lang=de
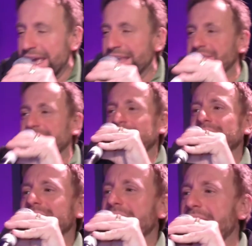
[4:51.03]
Das
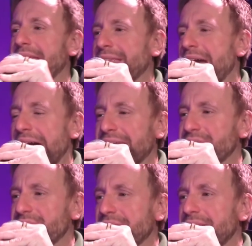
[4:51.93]
ist eine
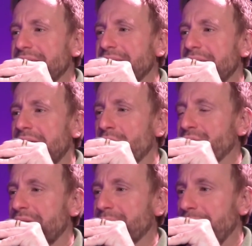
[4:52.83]
Eisdiele auf
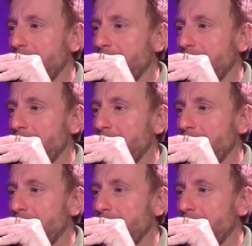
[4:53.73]
St.